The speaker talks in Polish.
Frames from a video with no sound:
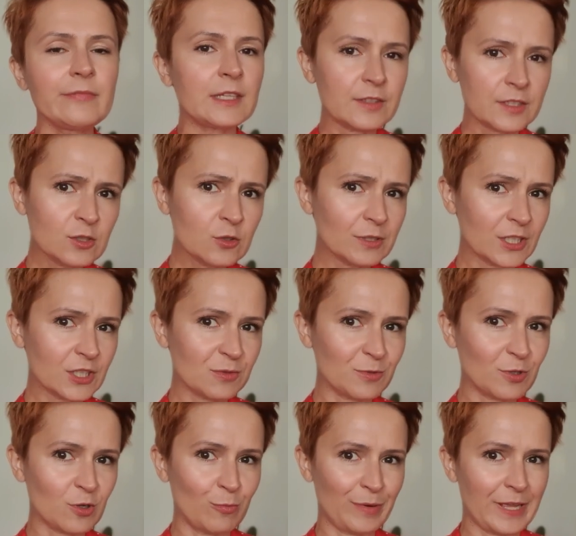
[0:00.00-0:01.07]
tylko
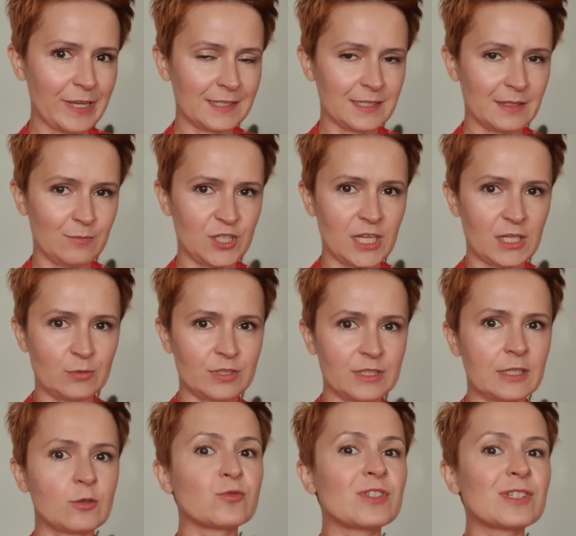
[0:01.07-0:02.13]
naszym kompleksem, czy jakąś
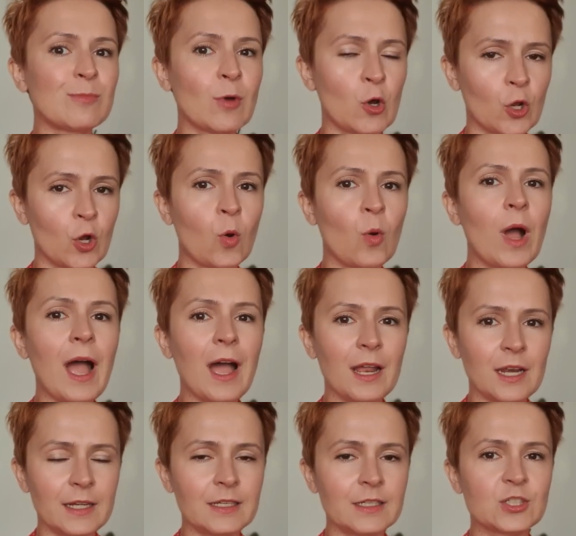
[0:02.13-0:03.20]
taką zmorą,
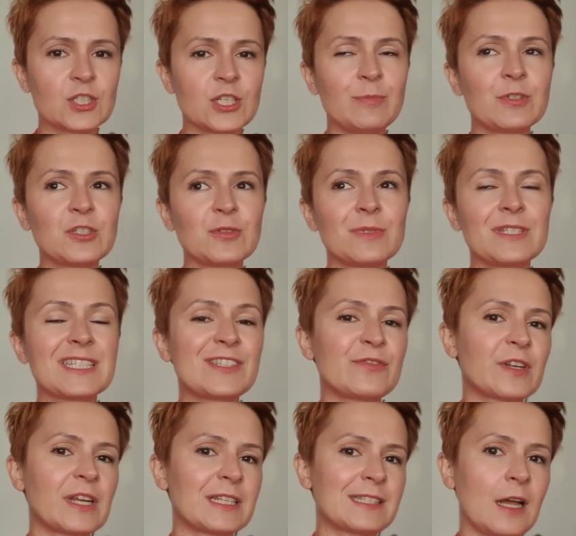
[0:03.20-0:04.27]
ale żebyśmy
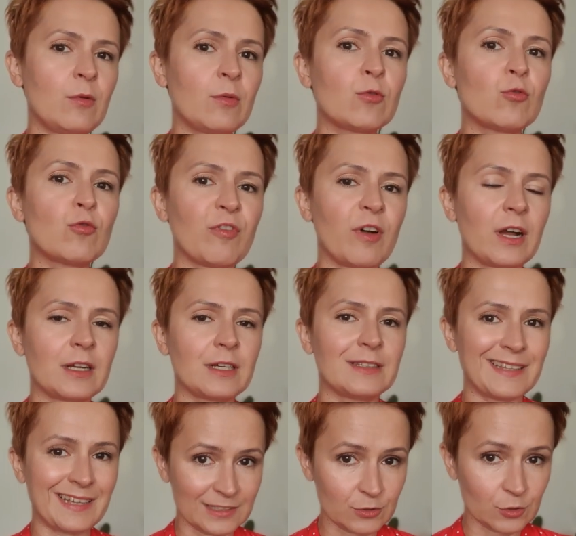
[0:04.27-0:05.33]
zwracały uwagę
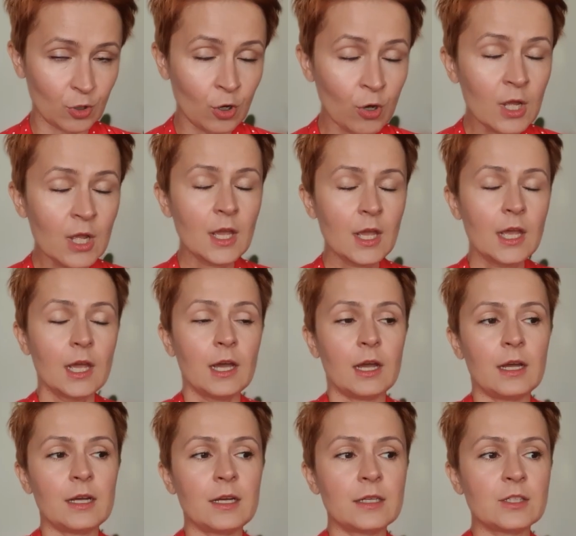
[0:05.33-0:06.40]
na to,
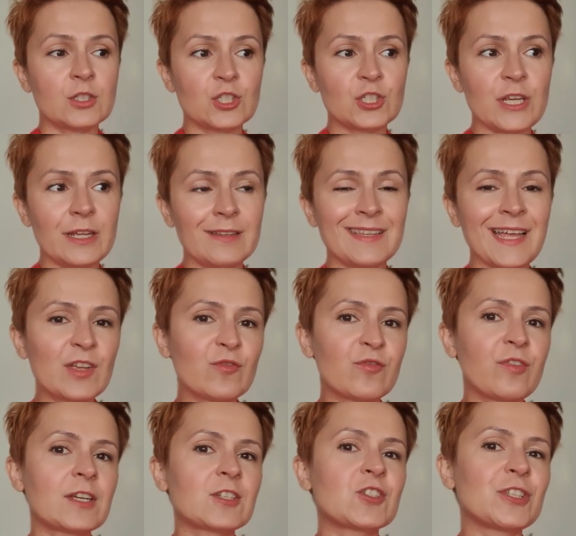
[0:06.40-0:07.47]
e, że
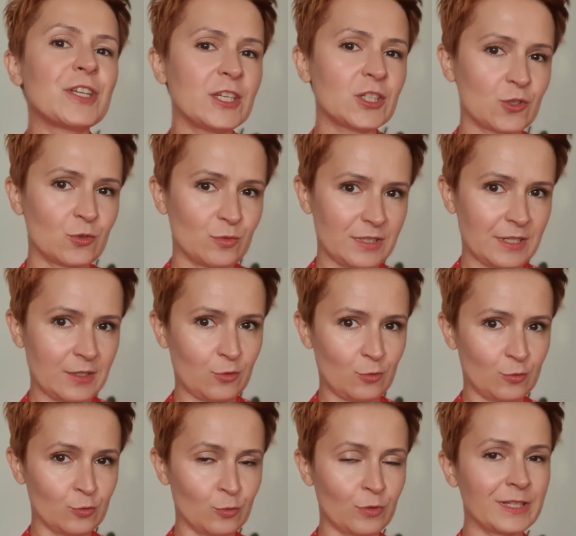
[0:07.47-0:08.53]
najważniejszą
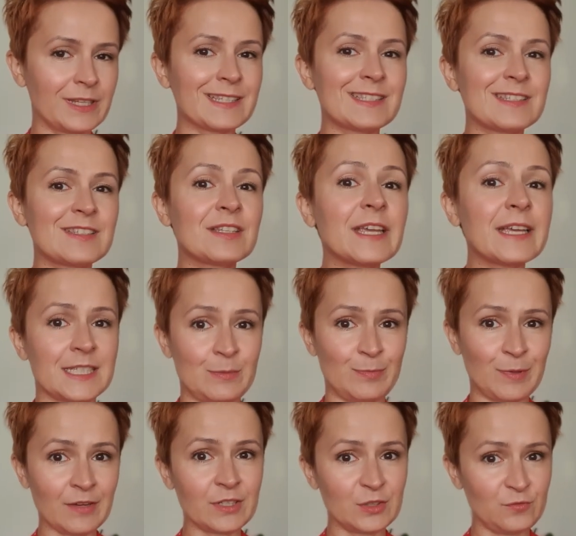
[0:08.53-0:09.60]
cechą nóg jest nie
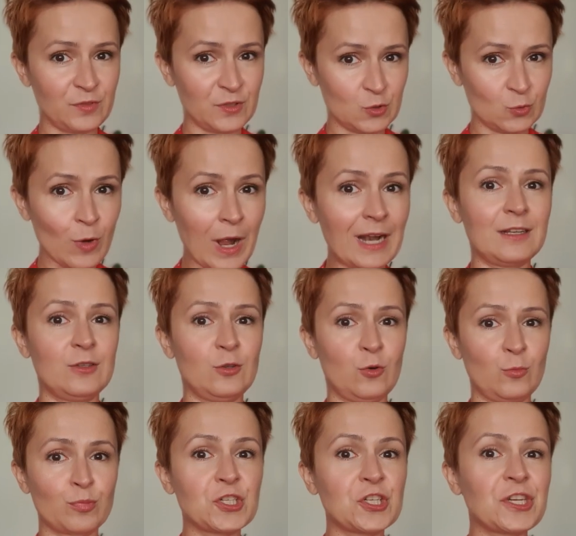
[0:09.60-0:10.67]
sprawiać
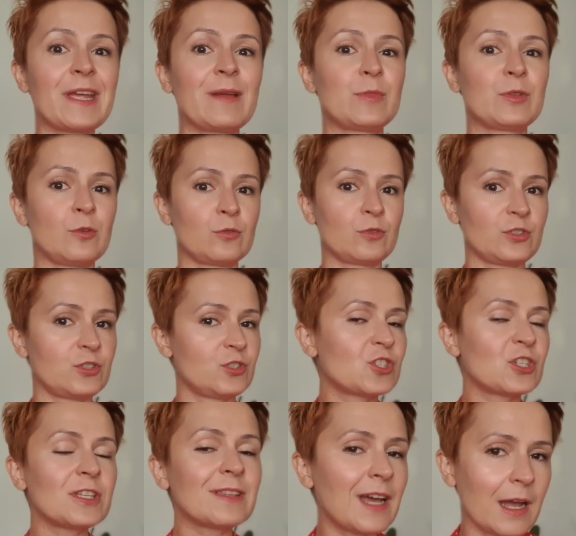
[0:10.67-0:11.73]
wizualną przyjemność,
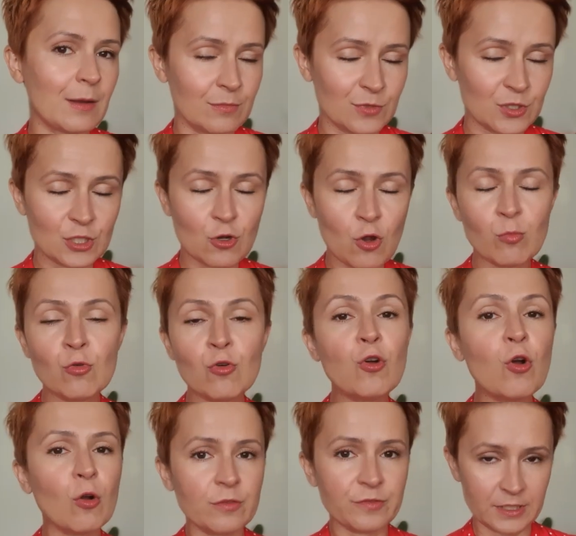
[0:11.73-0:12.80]
czy nam, czy
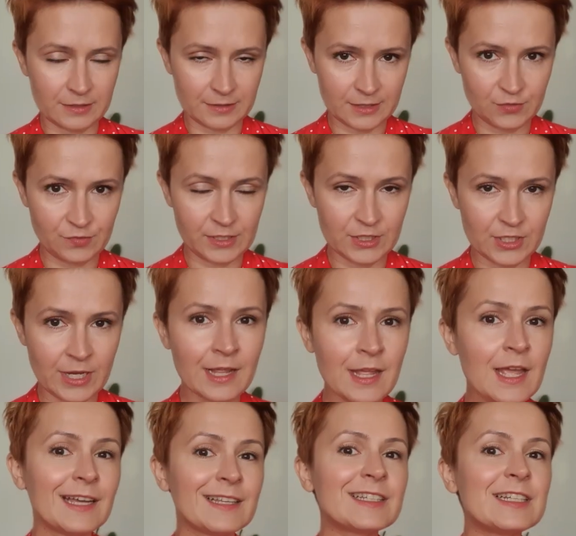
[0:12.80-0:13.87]
komukolwiek na świecie,
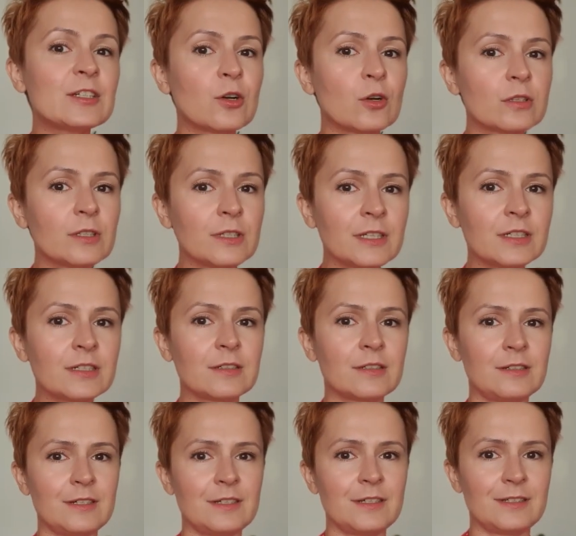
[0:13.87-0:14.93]
tylko ich
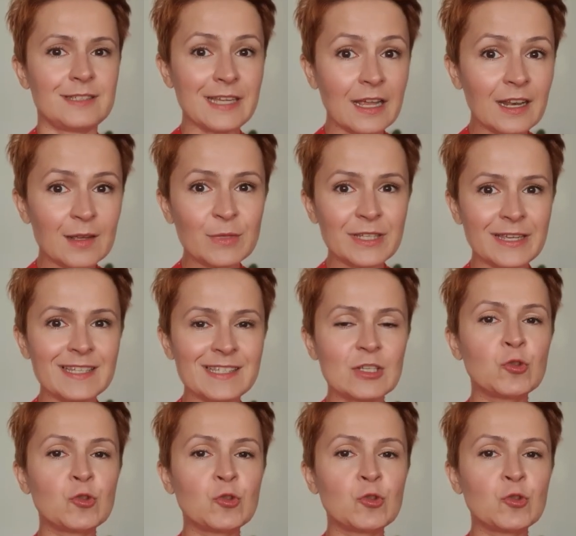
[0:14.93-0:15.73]
celem jest